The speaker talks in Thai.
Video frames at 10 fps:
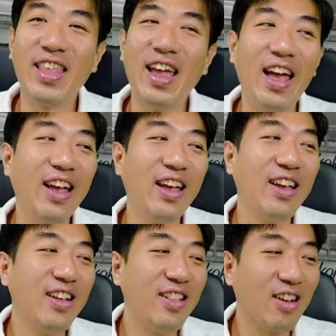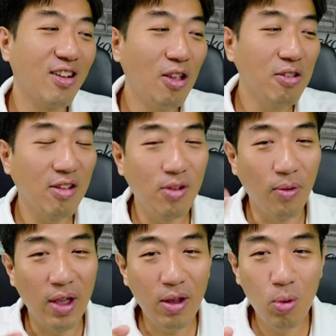นะฮะ แล้วก็นอกจาก
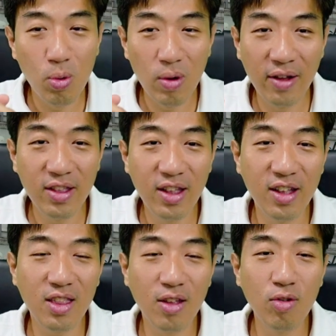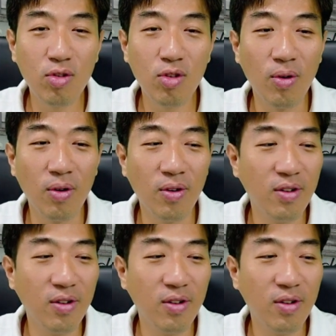ส่งให้ครูแล้วเนี่ย ต้องส่ง